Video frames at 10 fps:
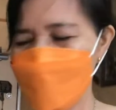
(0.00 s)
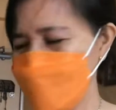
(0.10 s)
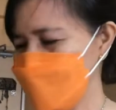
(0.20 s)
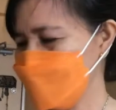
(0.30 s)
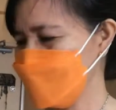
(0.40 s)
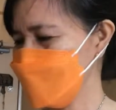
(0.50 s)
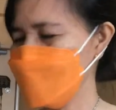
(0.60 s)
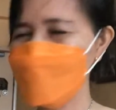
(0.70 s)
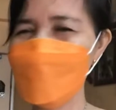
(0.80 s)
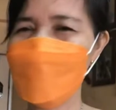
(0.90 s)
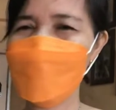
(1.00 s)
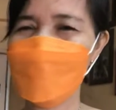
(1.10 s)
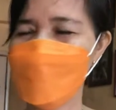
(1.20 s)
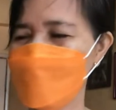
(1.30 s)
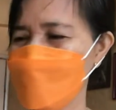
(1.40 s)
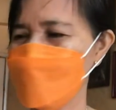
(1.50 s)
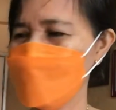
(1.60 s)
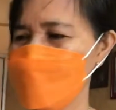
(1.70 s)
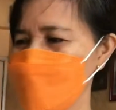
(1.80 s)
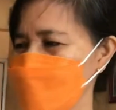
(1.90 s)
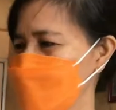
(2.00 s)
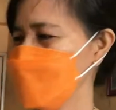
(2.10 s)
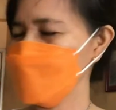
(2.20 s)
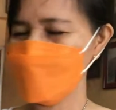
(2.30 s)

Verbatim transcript: Sabi ko naman, kung